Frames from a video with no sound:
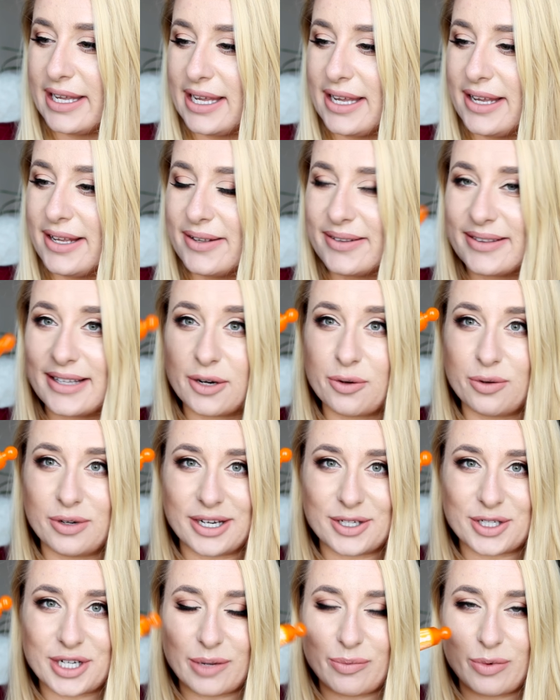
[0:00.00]
i ta
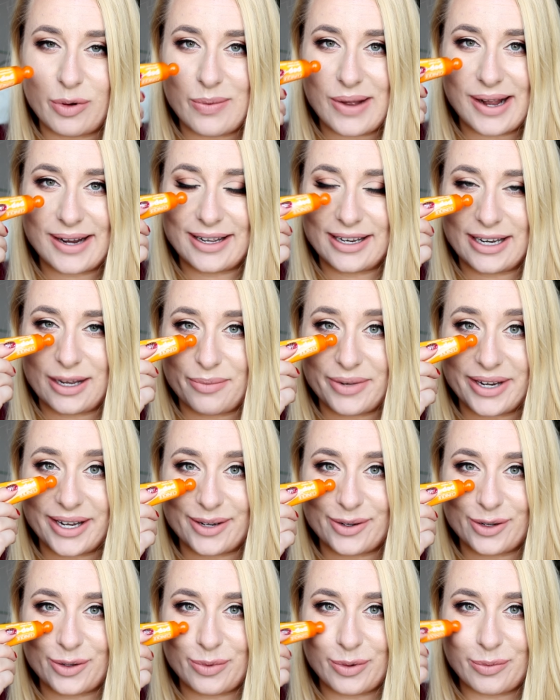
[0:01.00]
kuleczka pomaga nam
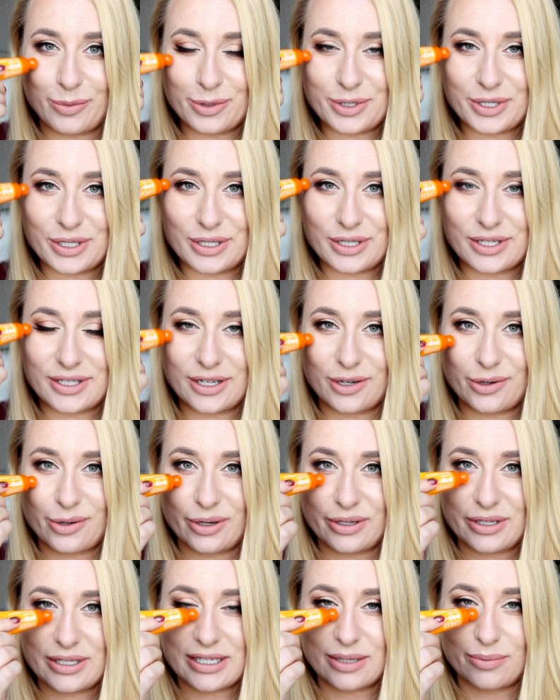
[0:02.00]
rano pobudzić te
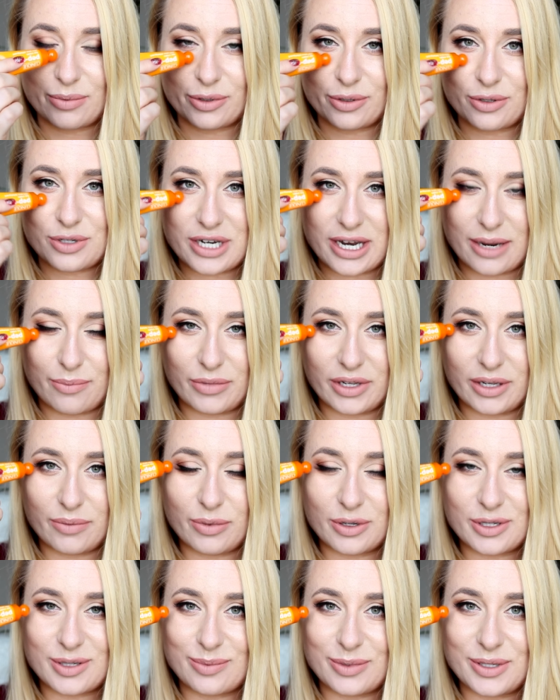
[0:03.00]
okolice pod oczami,
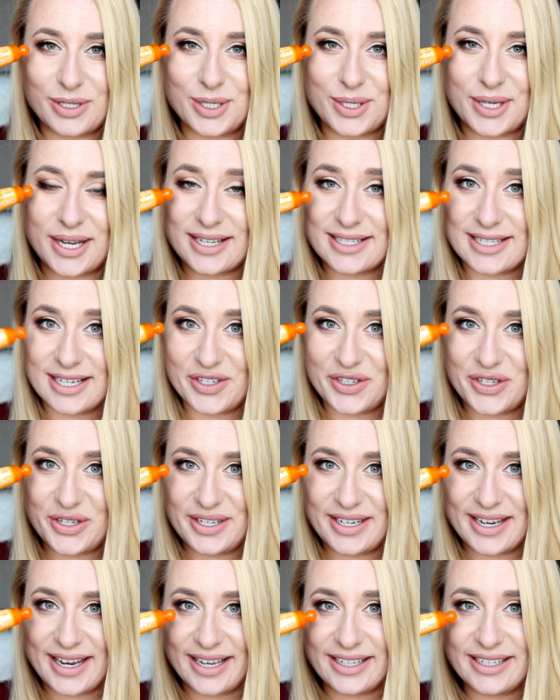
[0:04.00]
pozbyć się
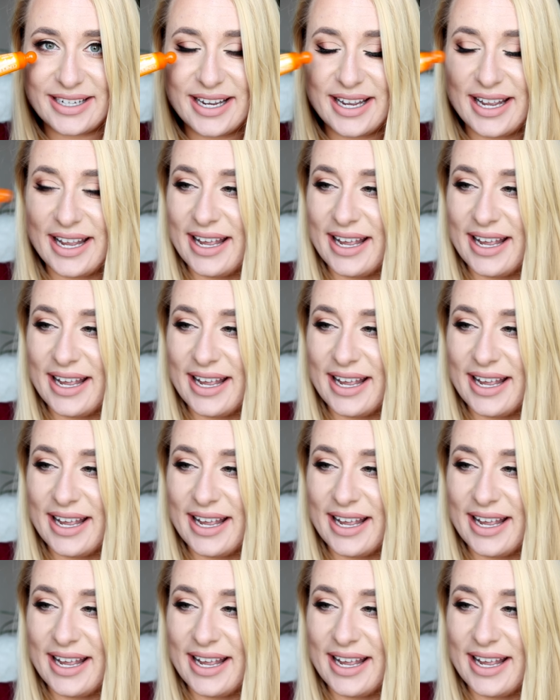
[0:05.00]
zasinień,